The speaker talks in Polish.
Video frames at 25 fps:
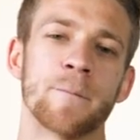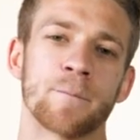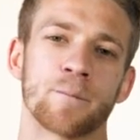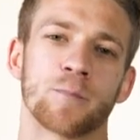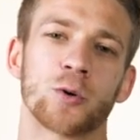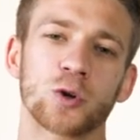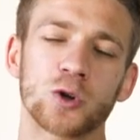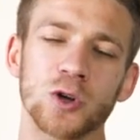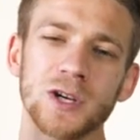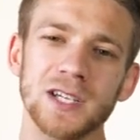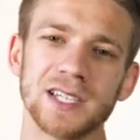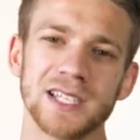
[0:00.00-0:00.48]

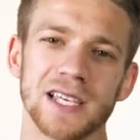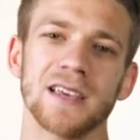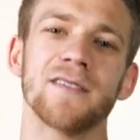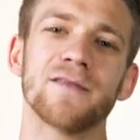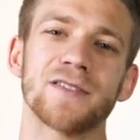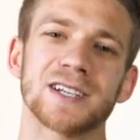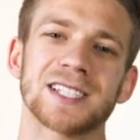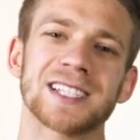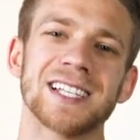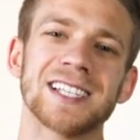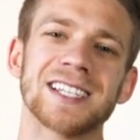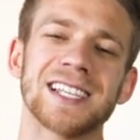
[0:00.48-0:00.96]
bo to jest
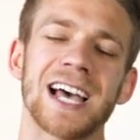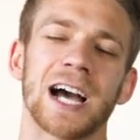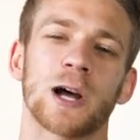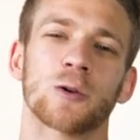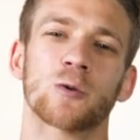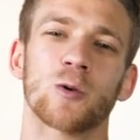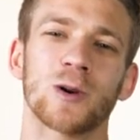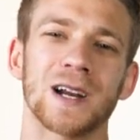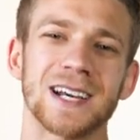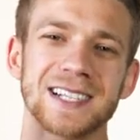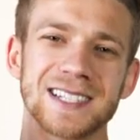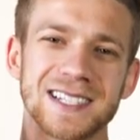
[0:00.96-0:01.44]
inwestycja,
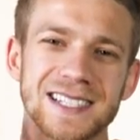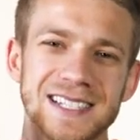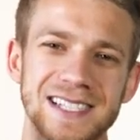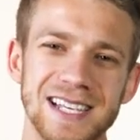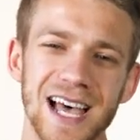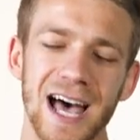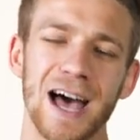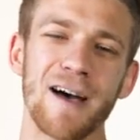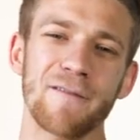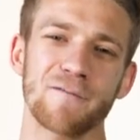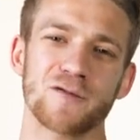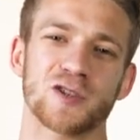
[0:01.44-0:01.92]
która
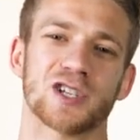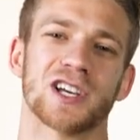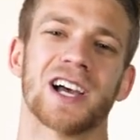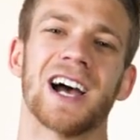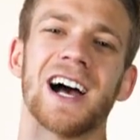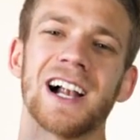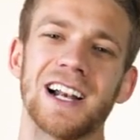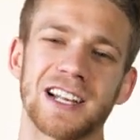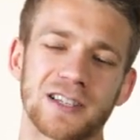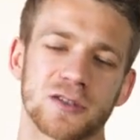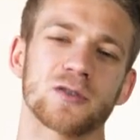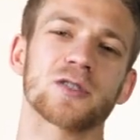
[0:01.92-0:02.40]

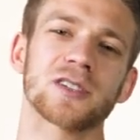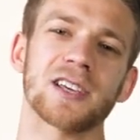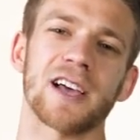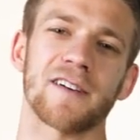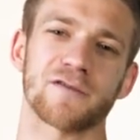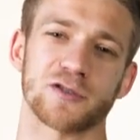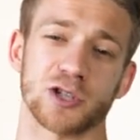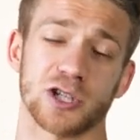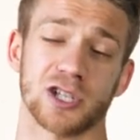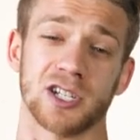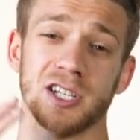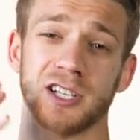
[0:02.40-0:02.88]
zawsze, ale to
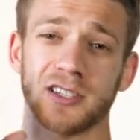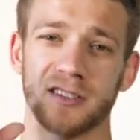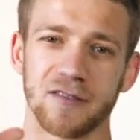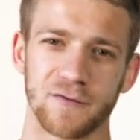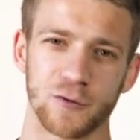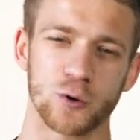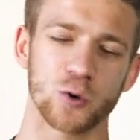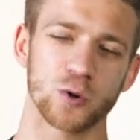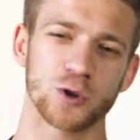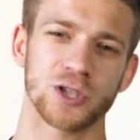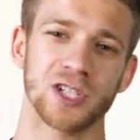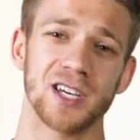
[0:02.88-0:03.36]
zawsze się
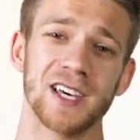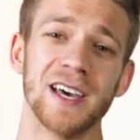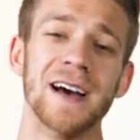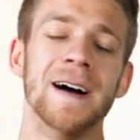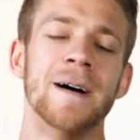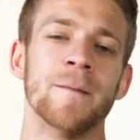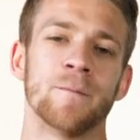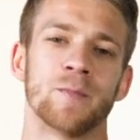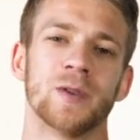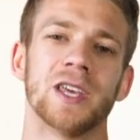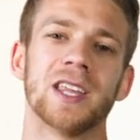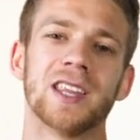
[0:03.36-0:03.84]
zwróci
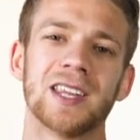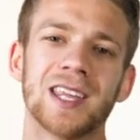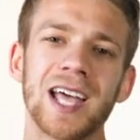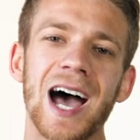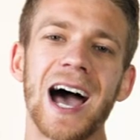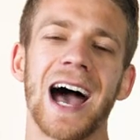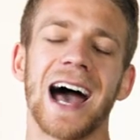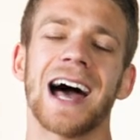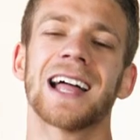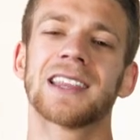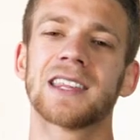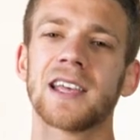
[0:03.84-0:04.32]
i
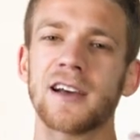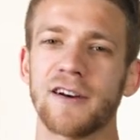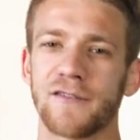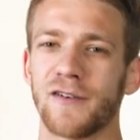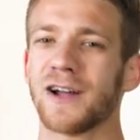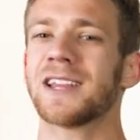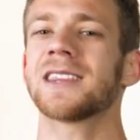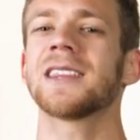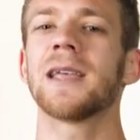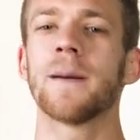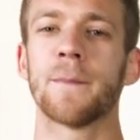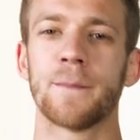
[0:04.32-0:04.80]
da
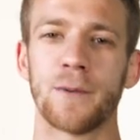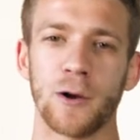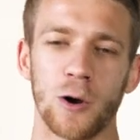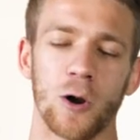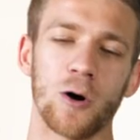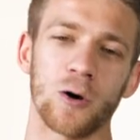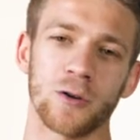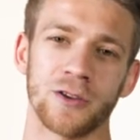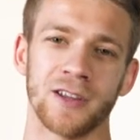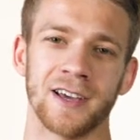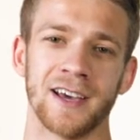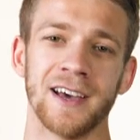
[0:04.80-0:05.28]
adekwatne
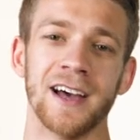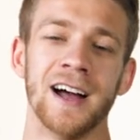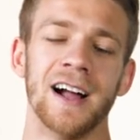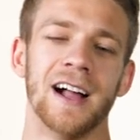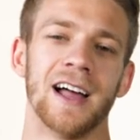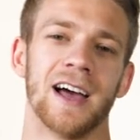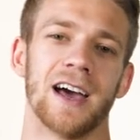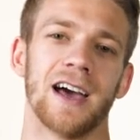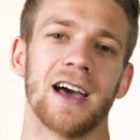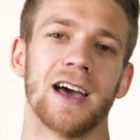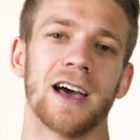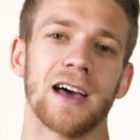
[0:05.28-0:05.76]
plony
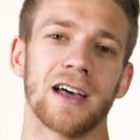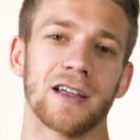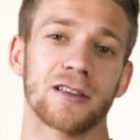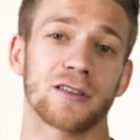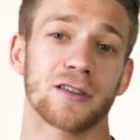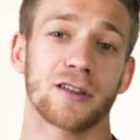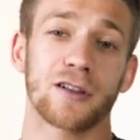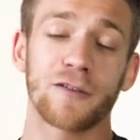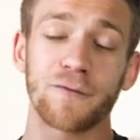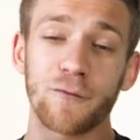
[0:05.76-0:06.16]
e,